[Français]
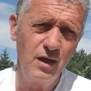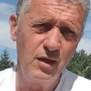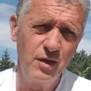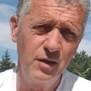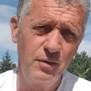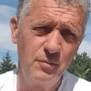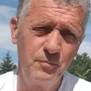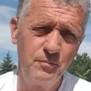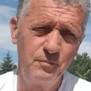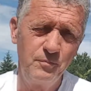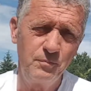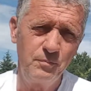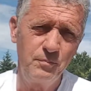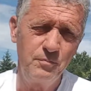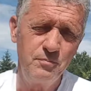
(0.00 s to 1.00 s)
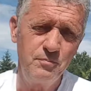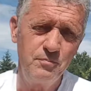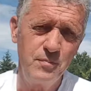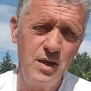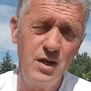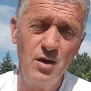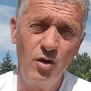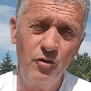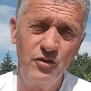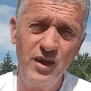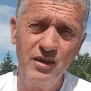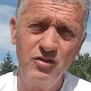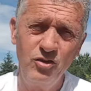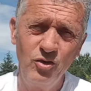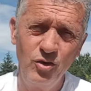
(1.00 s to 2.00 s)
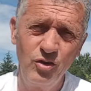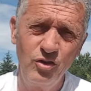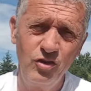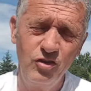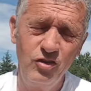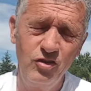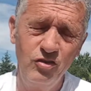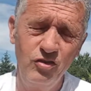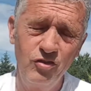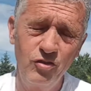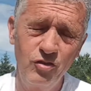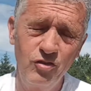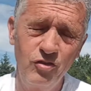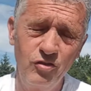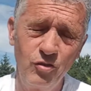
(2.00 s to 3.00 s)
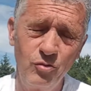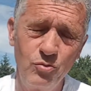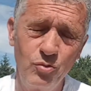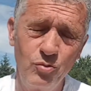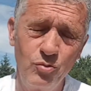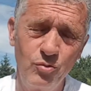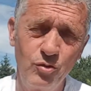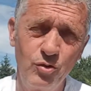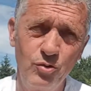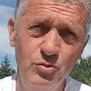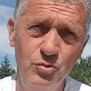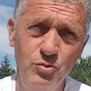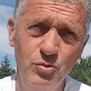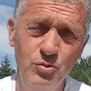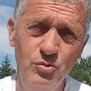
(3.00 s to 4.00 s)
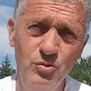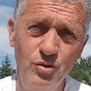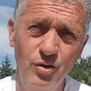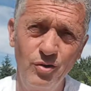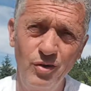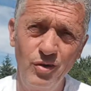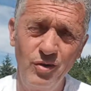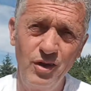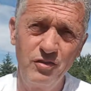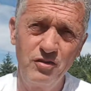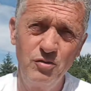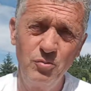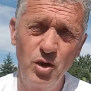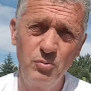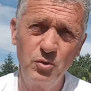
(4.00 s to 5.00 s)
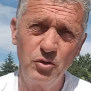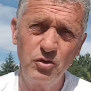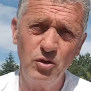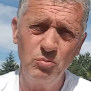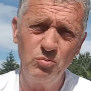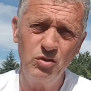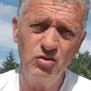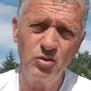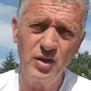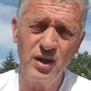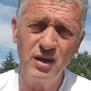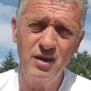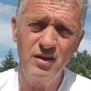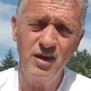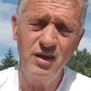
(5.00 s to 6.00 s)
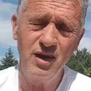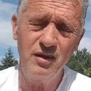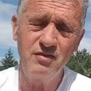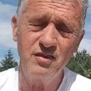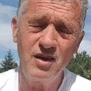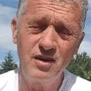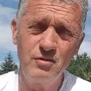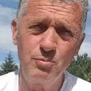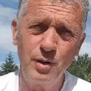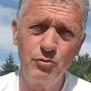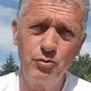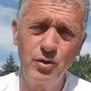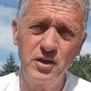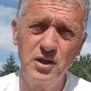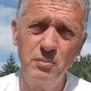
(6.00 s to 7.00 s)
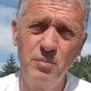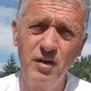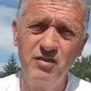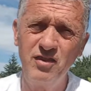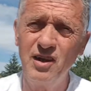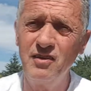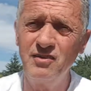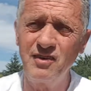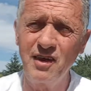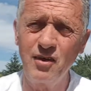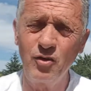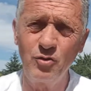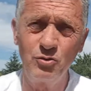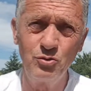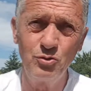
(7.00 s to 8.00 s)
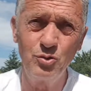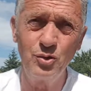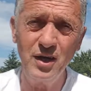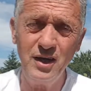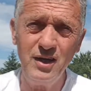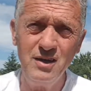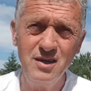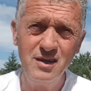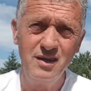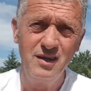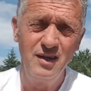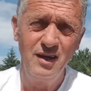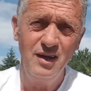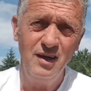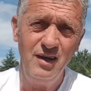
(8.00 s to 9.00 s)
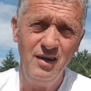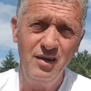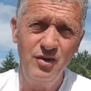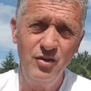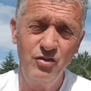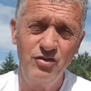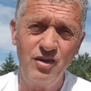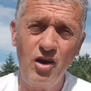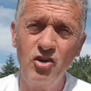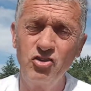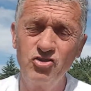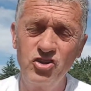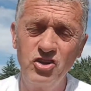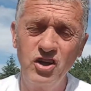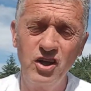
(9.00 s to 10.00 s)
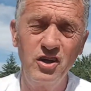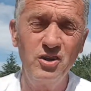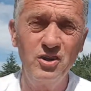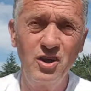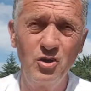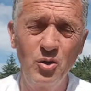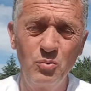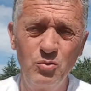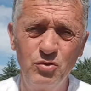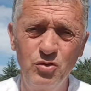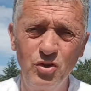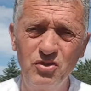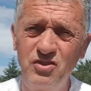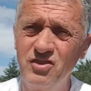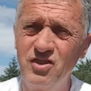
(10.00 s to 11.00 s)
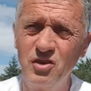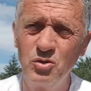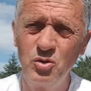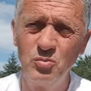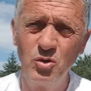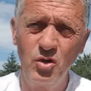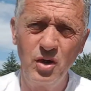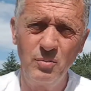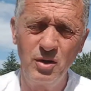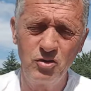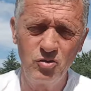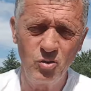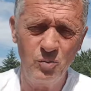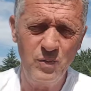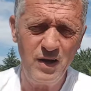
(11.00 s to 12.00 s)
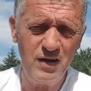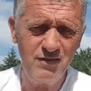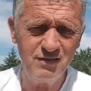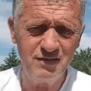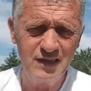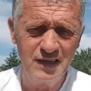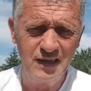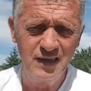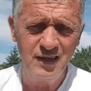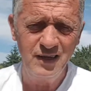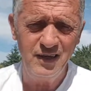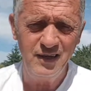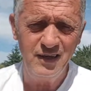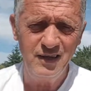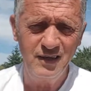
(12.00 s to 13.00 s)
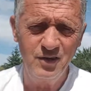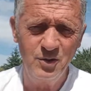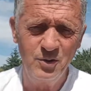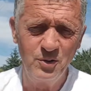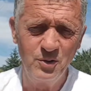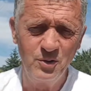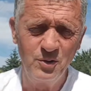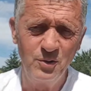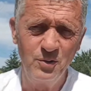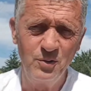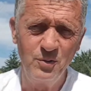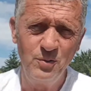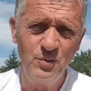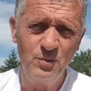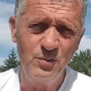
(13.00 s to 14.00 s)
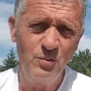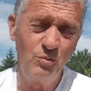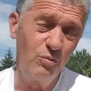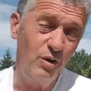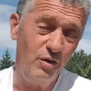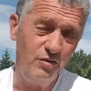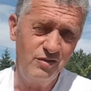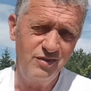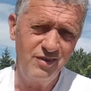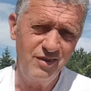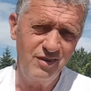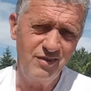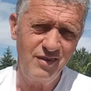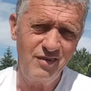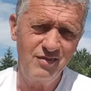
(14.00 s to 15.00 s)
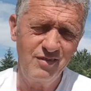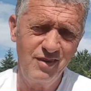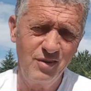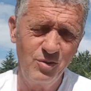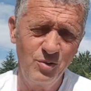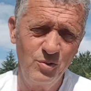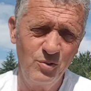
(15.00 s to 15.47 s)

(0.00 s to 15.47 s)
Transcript: Euh, mais en Inde, ils, en ont connu une relativement importante puisqu'on a atteint et parfois dépassé les 50 degrés. Euh, ça a généré d'ailleurs plusieurs dizaines de morts là-bas sur place. Et euh, donc voilà, ce qui est assez